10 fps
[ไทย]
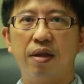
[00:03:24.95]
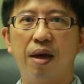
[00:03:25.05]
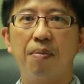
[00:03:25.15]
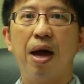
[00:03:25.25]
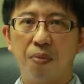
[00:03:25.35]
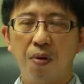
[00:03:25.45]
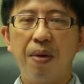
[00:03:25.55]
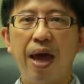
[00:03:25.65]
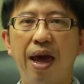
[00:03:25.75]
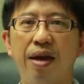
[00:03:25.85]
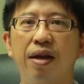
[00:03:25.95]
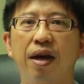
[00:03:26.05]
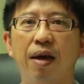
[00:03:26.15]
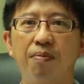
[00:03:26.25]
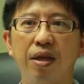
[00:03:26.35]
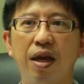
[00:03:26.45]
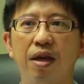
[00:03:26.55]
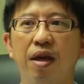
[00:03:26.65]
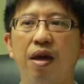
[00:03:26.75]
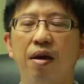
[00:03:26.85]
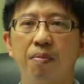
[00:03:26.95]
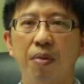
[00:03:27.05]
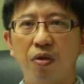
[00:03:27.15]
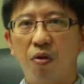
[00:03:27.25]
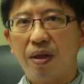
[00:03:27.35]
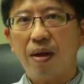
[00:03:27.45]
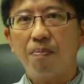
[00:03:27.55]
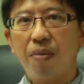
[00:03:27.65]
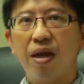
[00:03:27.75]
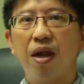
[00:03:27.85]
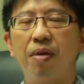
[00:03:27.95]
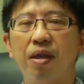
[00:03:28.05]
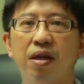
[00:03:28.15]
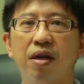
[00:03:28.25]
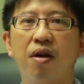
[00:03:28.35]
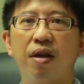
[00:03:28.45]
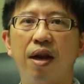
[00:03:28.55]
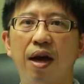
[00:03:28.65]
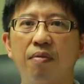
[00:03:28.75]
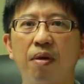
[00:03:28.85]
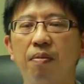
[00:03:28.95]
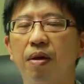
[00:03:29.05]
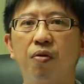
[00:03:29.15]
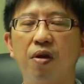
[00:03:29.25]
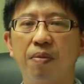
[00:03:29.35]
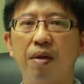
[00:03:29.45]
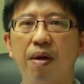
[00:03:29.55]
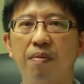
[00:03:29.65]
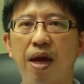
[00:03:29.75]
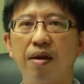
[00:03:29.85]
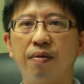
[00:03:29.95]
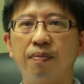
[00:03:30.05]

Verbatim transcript: จะมาพบแพทย์นะครับ ไม่ใช่มาตรวจประจำปีแล้วมาเจอก้อนทีหลัง มันไม่ควรเป็นแบบนั้น